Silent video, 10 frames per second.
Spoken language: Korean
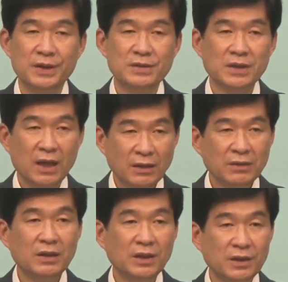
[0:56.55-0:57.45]

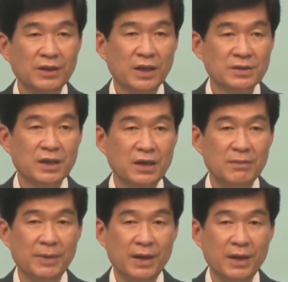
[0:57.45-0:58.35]
상당히 내
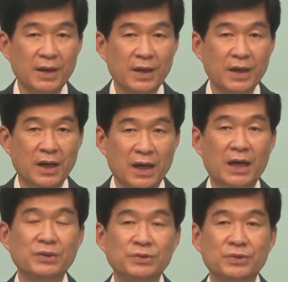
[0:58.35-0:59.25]
삶에
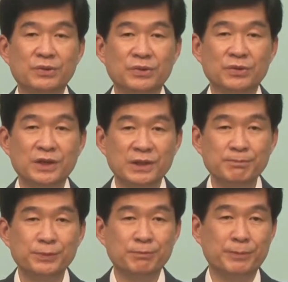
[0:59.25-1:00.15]
아주
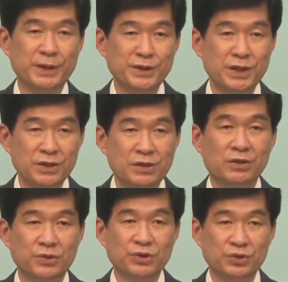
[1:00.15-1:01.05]
깊은 메시지를
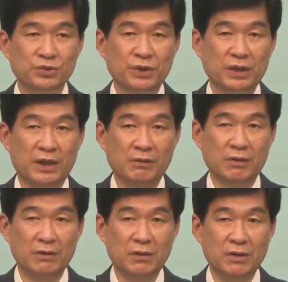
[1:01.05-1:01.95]
던져주고 있다는
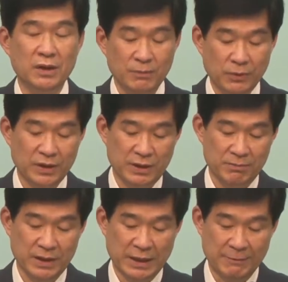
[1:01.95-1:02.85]
것을 보게
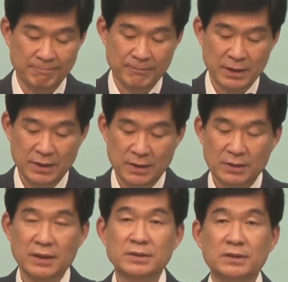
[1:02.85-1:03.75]
됩니다.
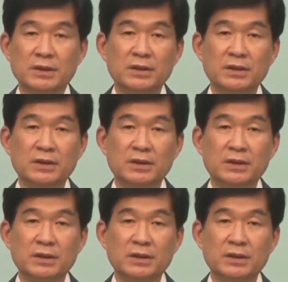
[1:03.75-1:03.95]
그래서 이